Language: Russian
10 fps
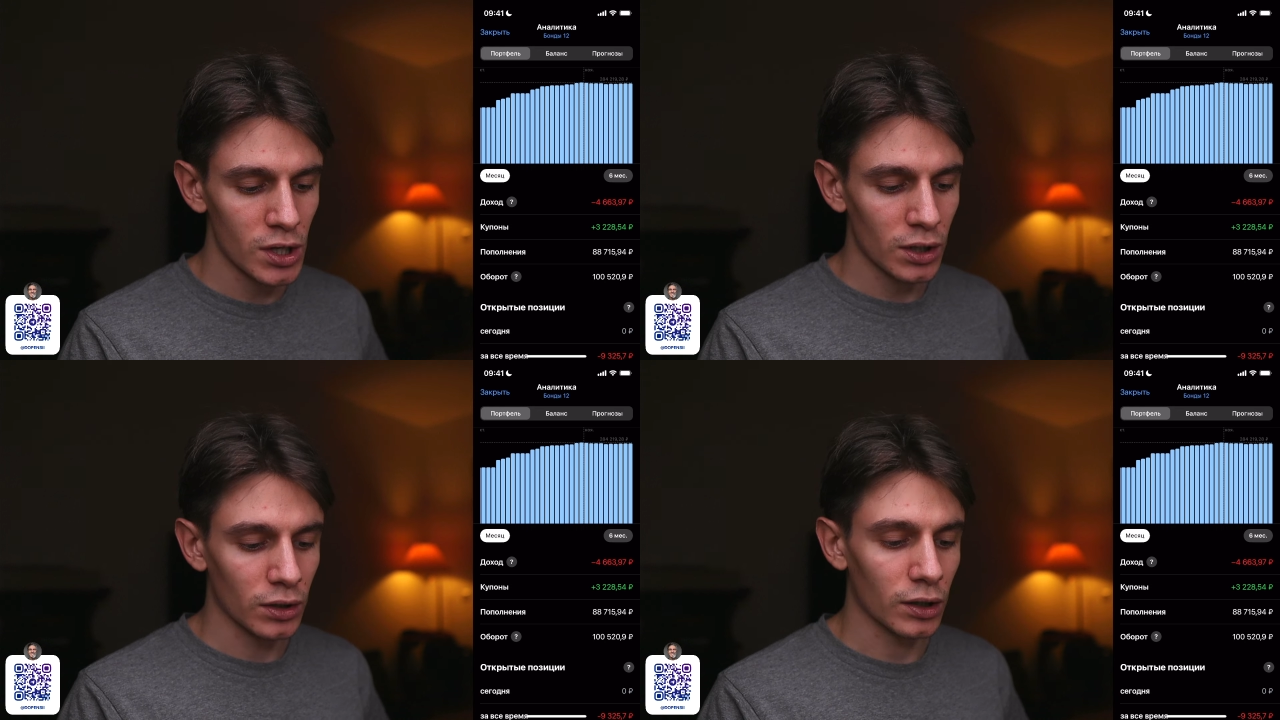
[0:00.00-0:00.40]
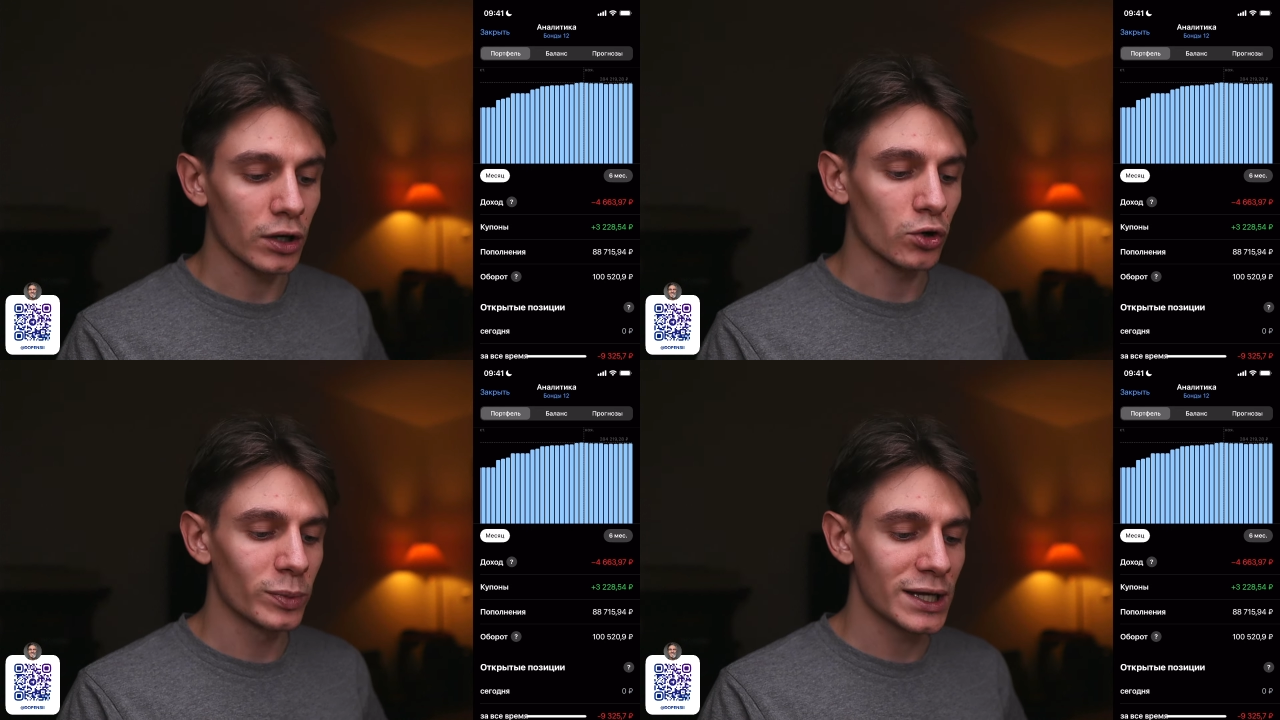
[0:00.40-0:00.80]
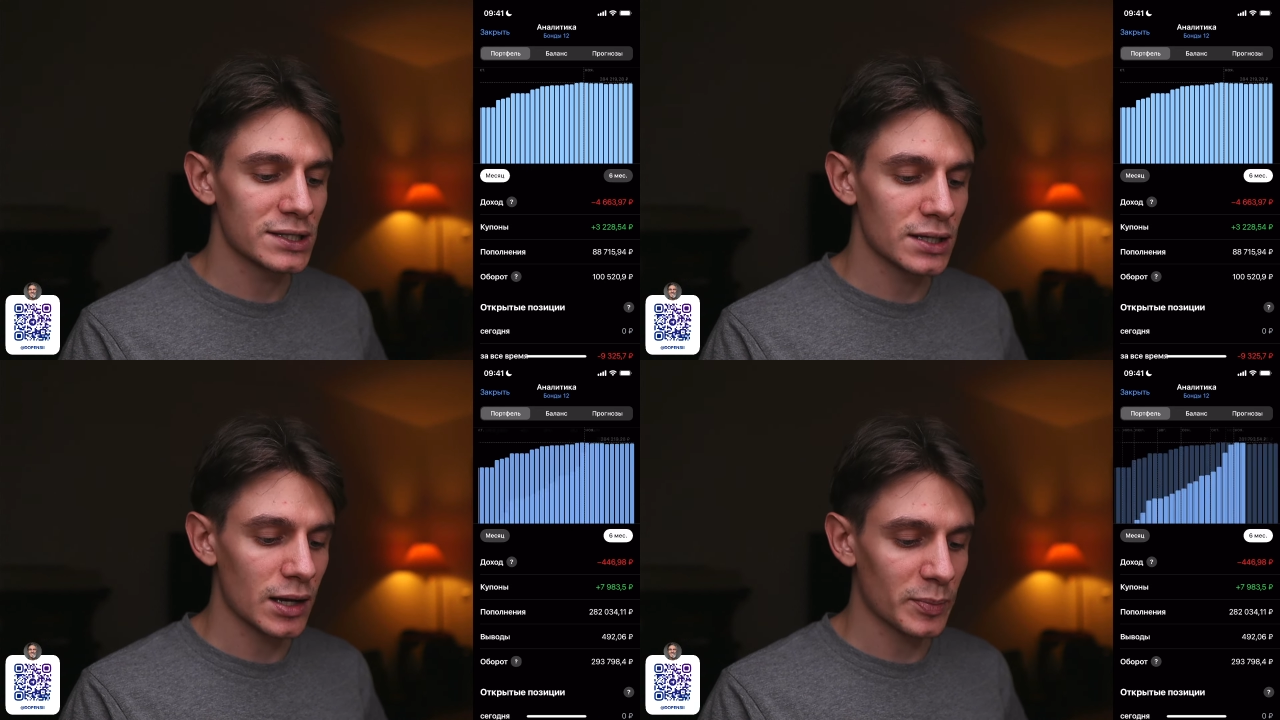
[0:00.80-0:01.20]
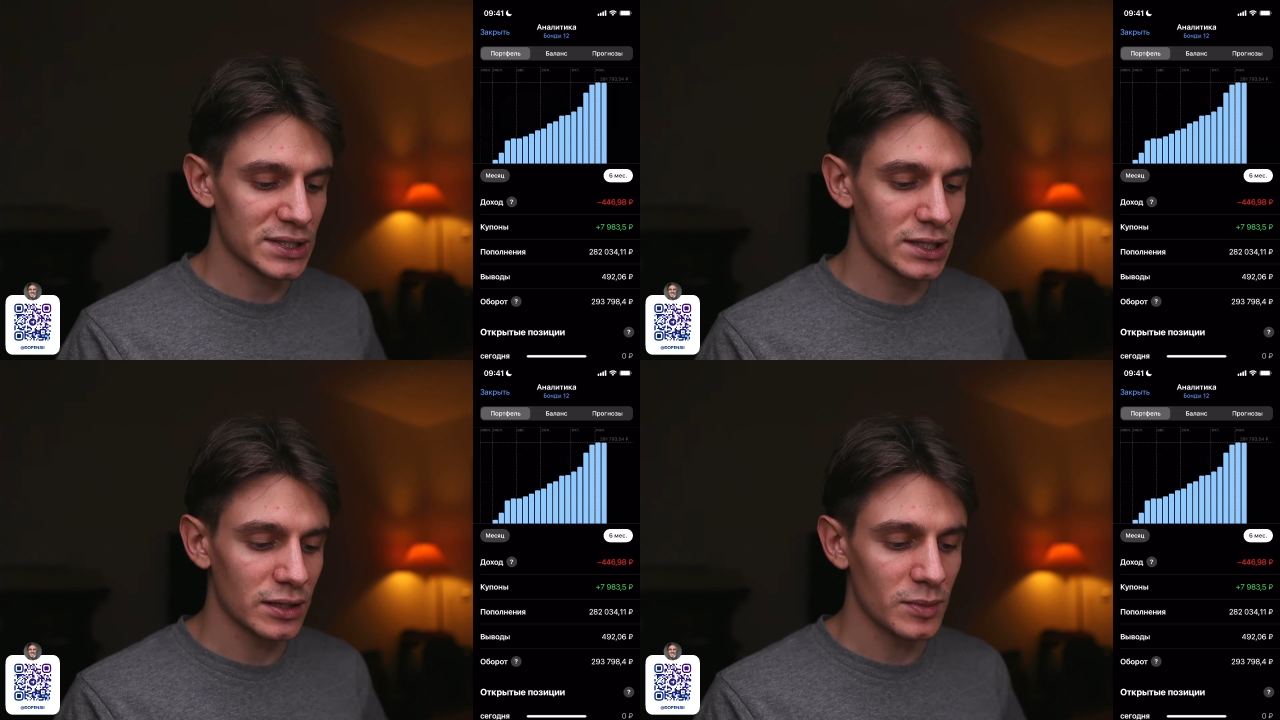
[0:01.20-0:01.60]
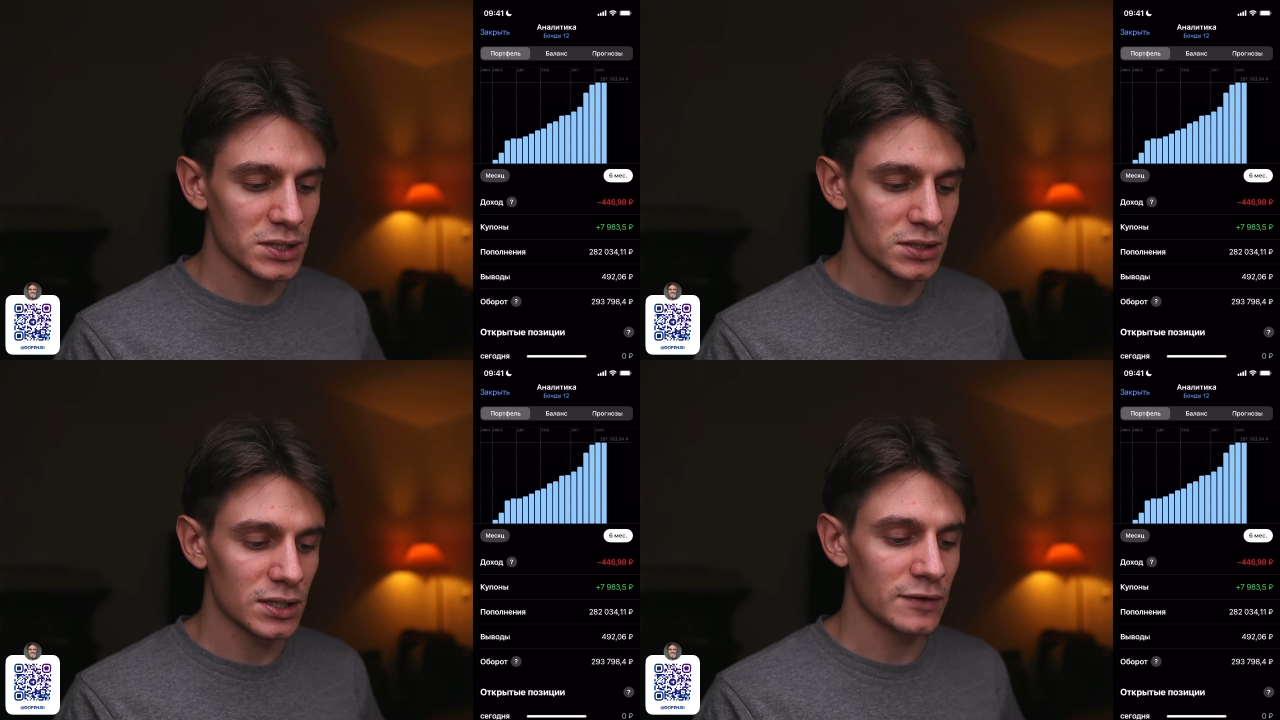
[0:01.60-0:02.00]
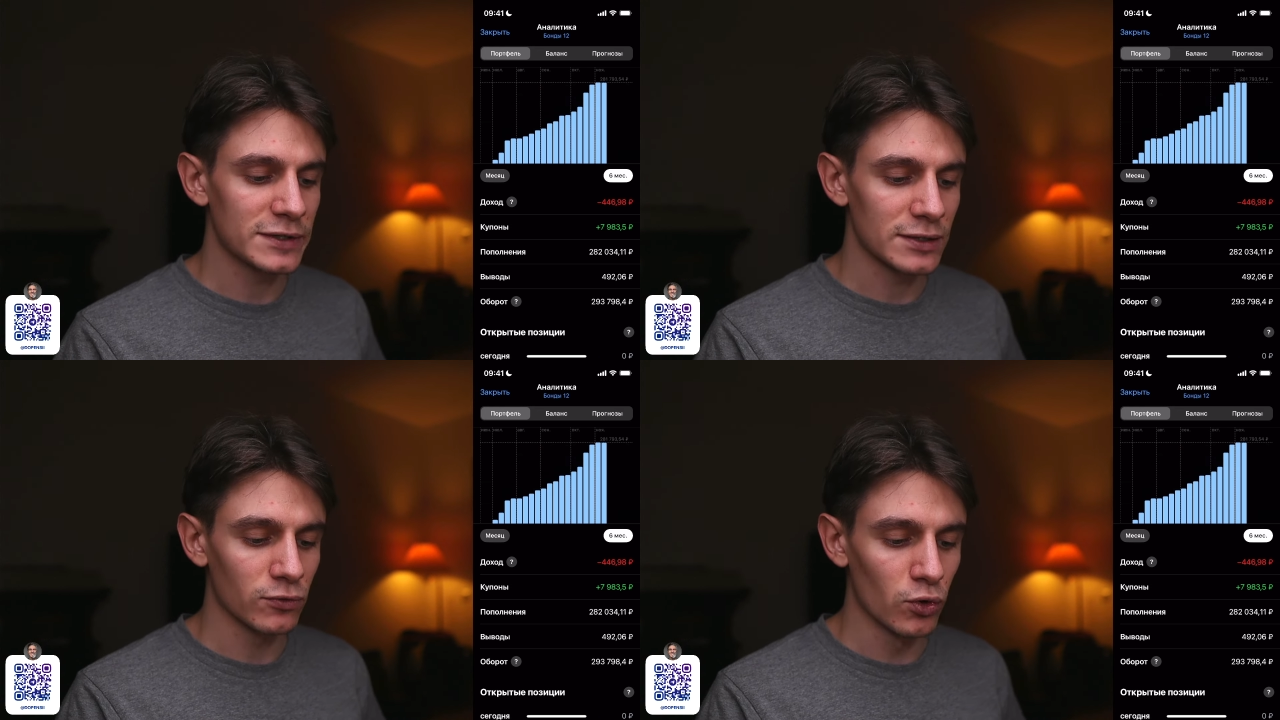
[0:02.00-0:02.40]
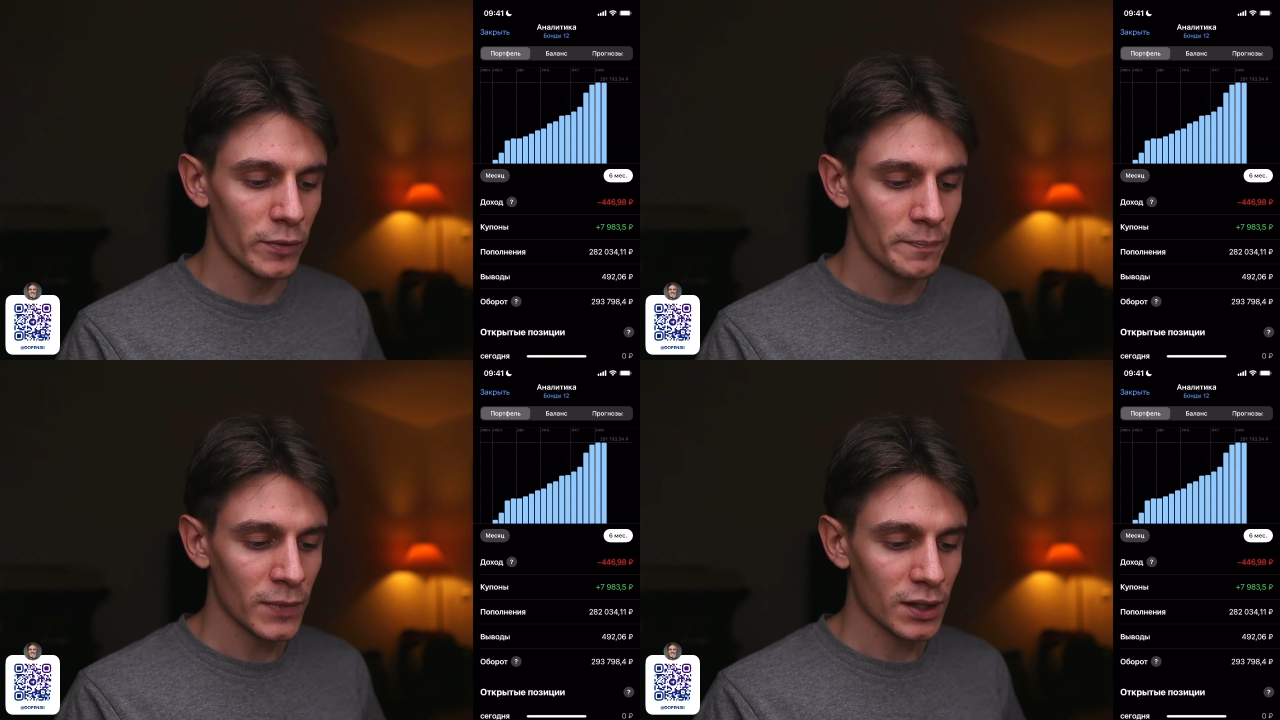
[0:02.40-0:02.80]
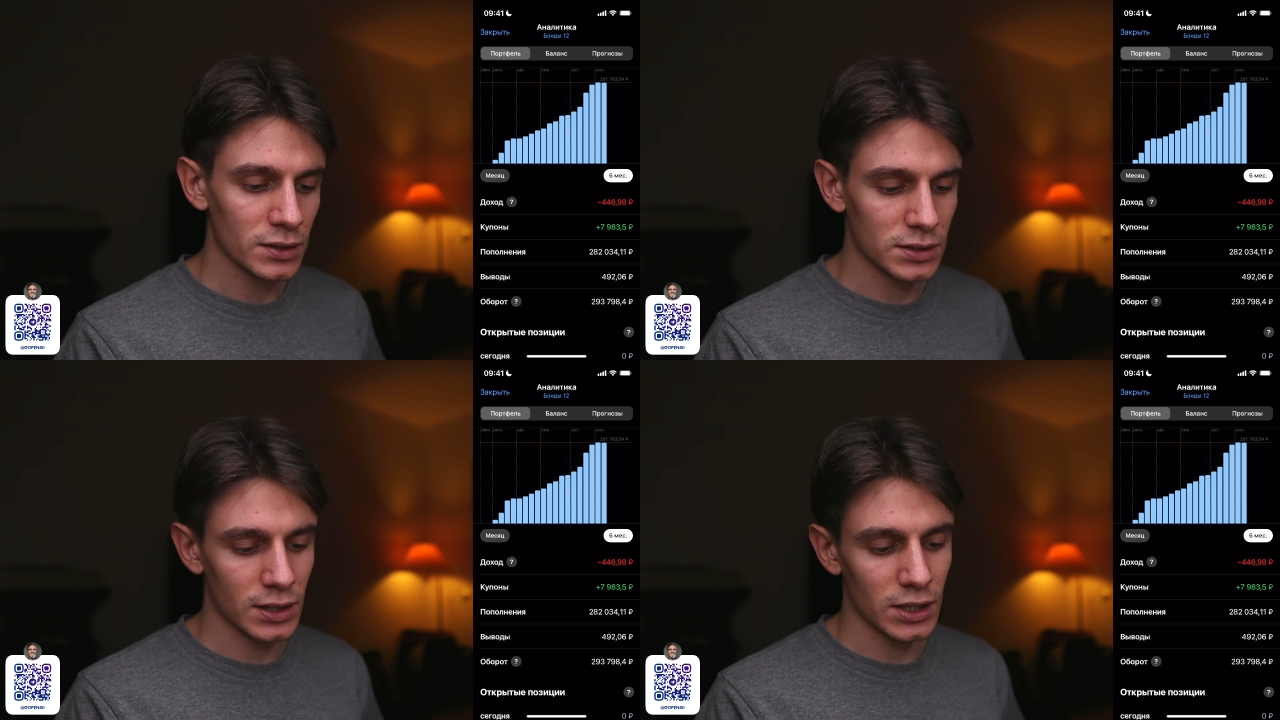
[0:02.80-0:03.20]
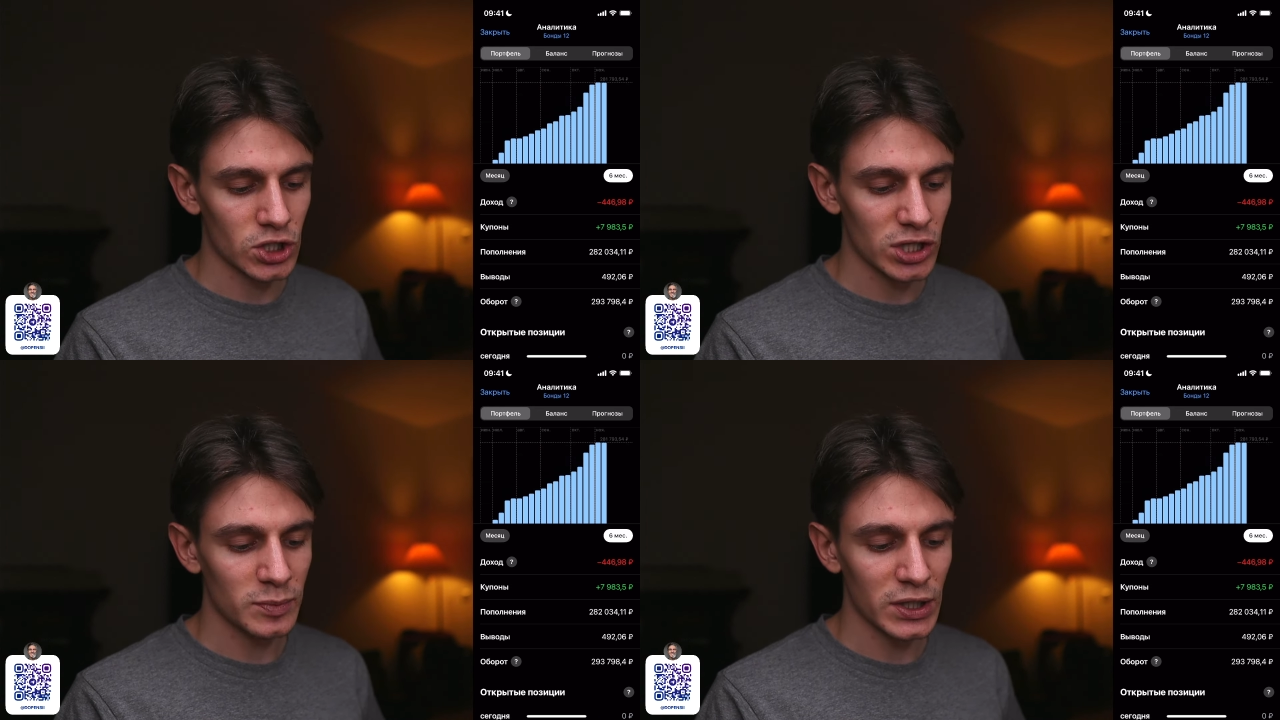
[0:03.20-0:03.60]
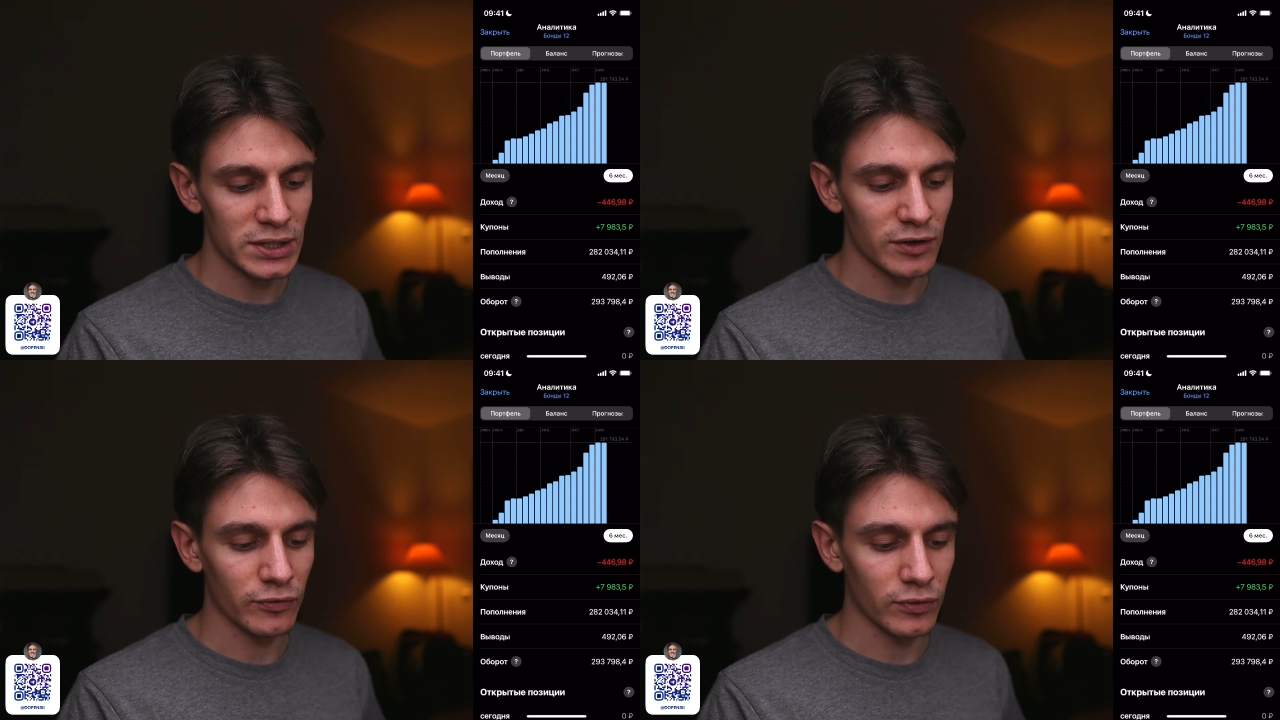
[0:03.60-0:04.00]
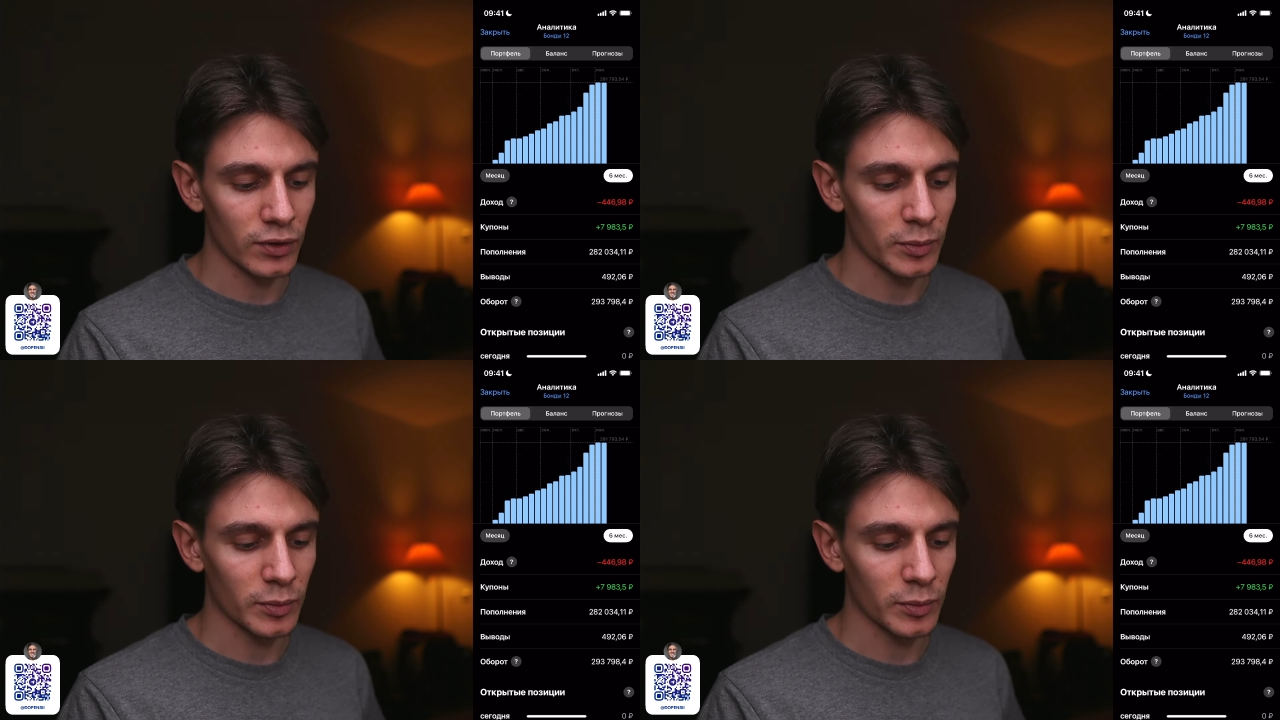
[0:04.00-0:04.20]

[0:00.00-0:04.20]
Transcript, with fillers: а, рублей за последний месяц, и всего за 6 месяцев а,